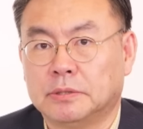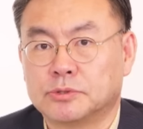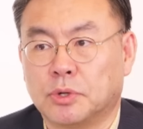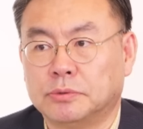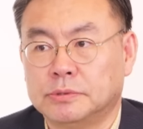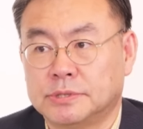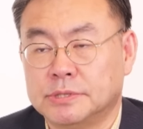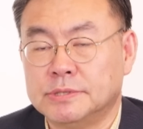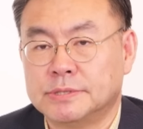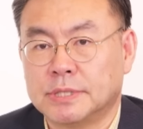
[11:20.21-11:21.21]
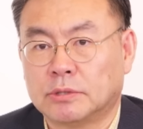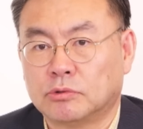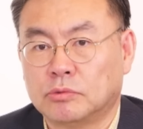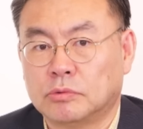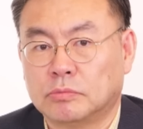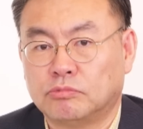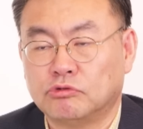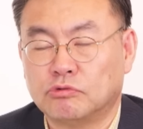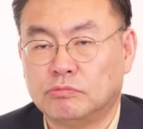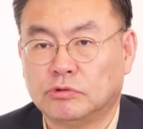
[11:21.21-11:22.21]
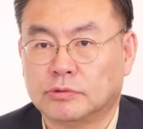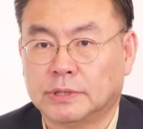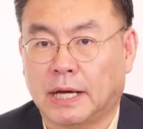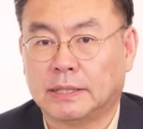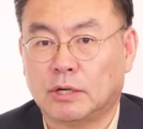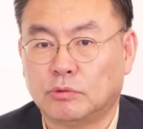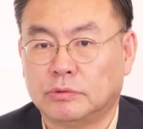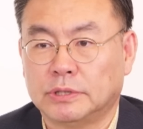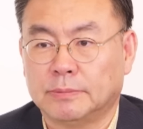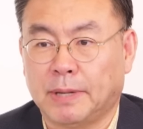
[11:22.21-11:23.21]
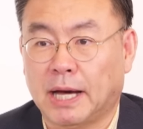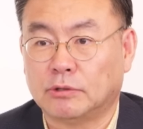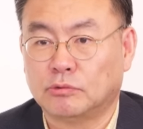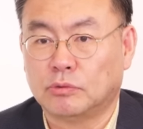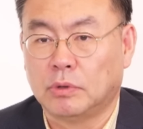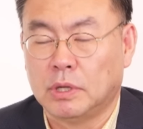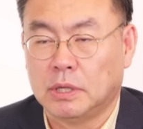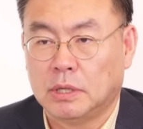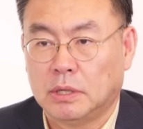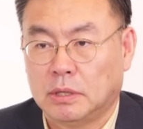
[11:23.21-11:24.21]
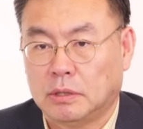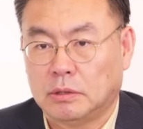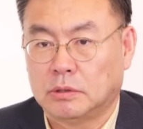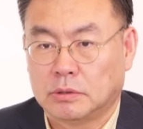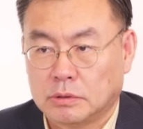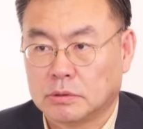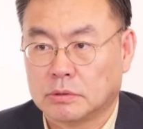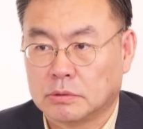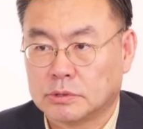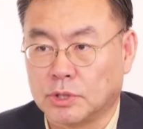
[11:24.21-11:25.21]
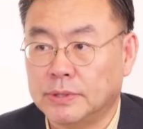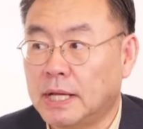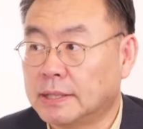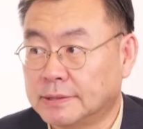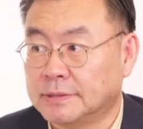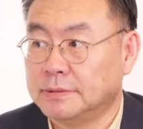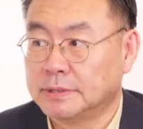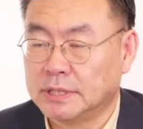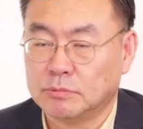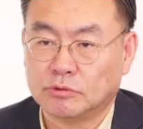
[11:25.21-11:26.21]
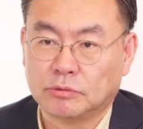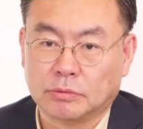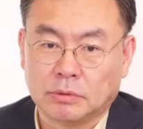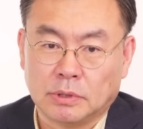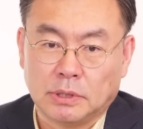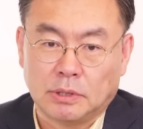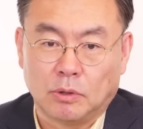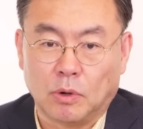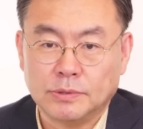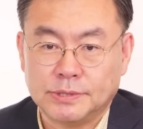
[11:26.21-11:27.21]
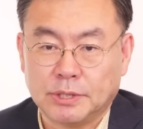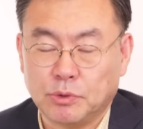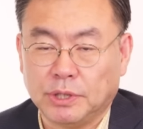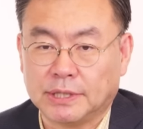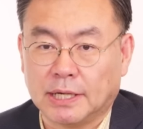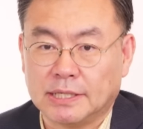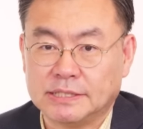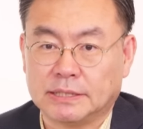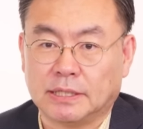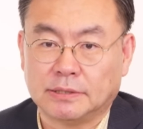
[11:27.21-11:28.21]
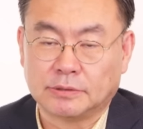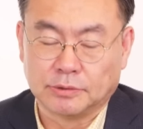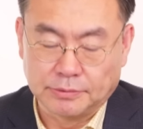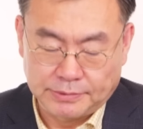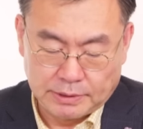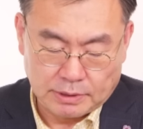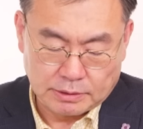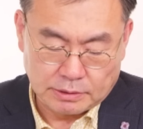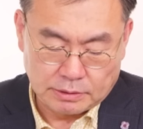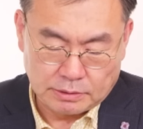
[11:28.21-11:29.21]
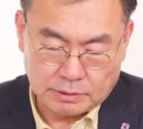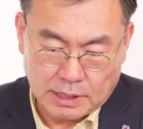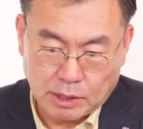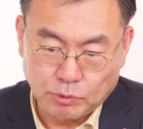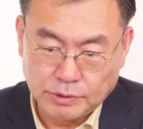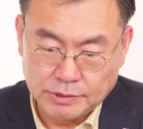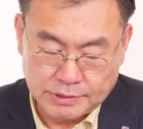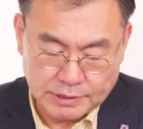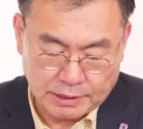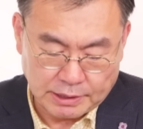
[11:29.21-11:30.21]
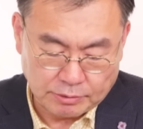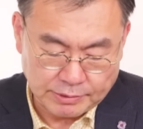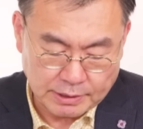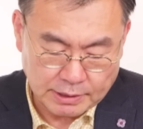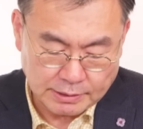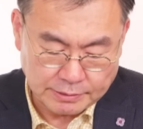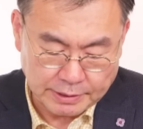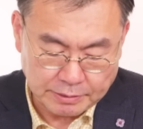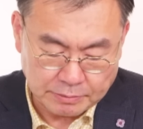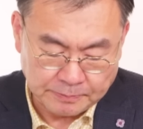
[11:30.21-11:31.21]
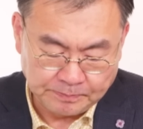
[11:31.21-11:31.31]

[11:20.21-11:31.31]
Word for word: 저는 진짜로 불끈불끈 달아오르기 바로 어, 전날 같은 느낌으로 언제 유입당하지라는 그런 생각을 하고 있는 시장이라고 생각하는데요.